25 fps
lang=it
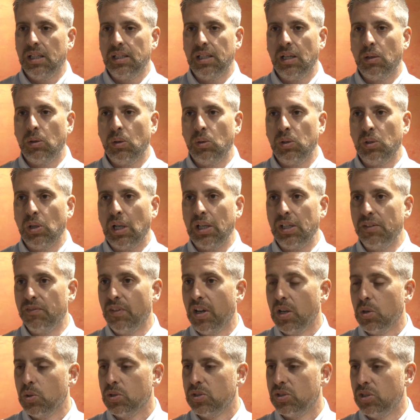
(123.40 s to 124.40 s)
a
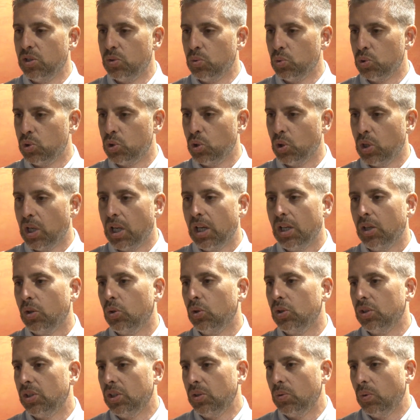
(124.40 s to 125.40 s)
livello istituzionale
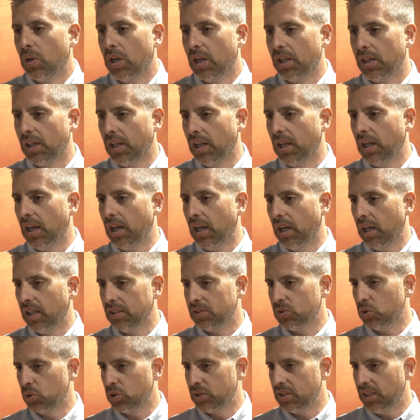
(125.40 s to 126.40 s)
continuare
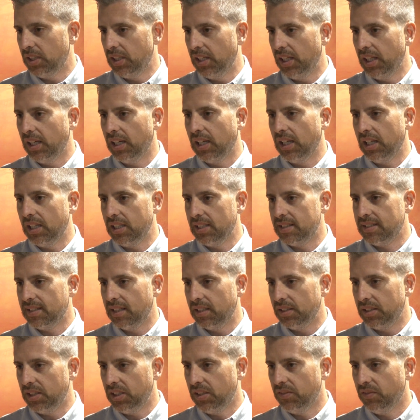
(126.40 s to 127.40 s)
a sostenere le
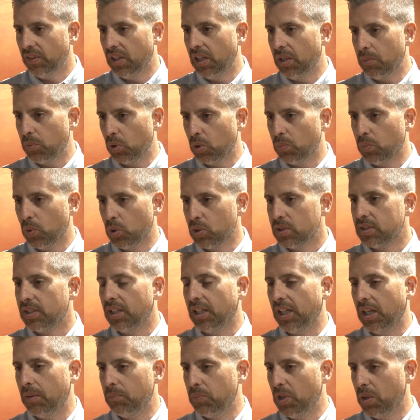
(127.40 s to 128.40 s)
iniziative e le
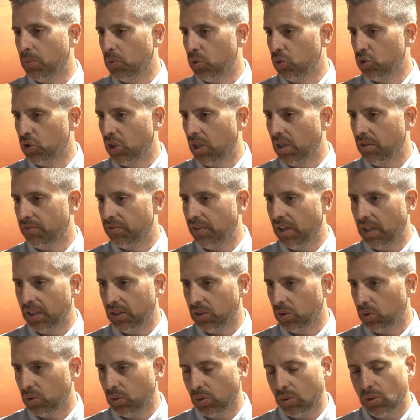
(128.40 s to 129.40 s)
proposte che abbiamo già
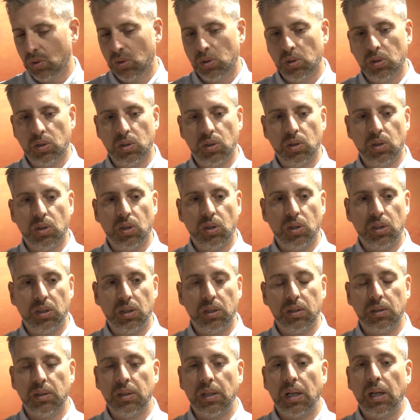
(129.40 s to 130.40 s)
fatto
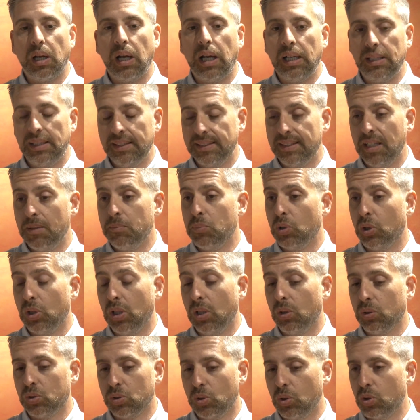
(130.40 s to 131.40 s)
eh, ad esempio
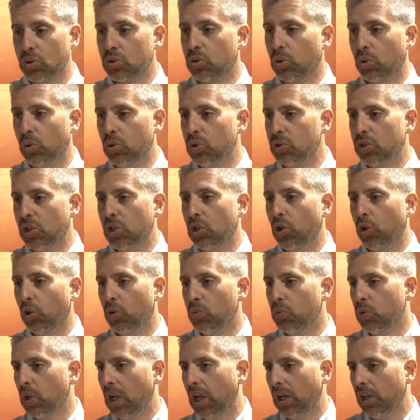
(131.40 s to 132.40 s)
nello scorso Consiglio
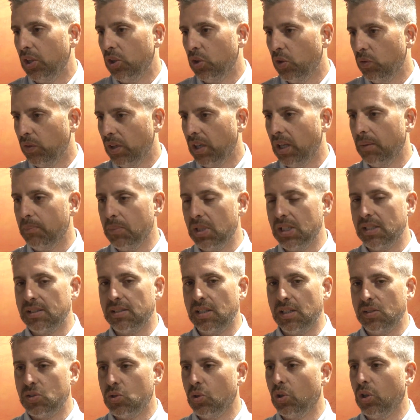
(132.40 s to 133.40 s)
Comunale dove
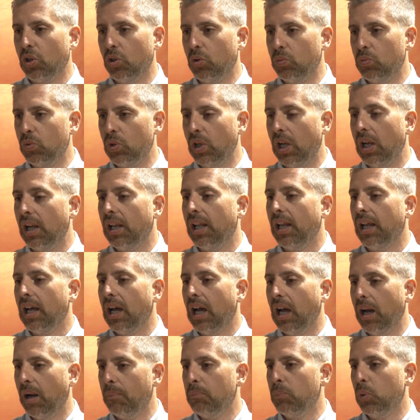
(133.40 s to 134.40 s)
l'amministrazione comunale
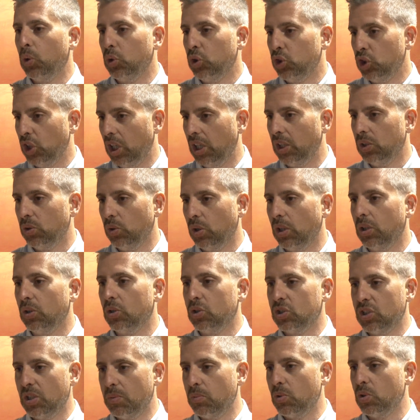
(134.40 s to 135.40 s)
ha bocciato la
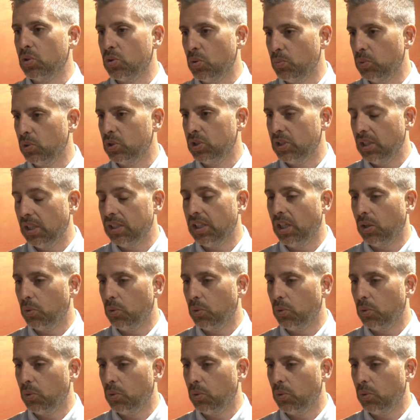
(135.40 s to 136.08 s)
nostra proposta di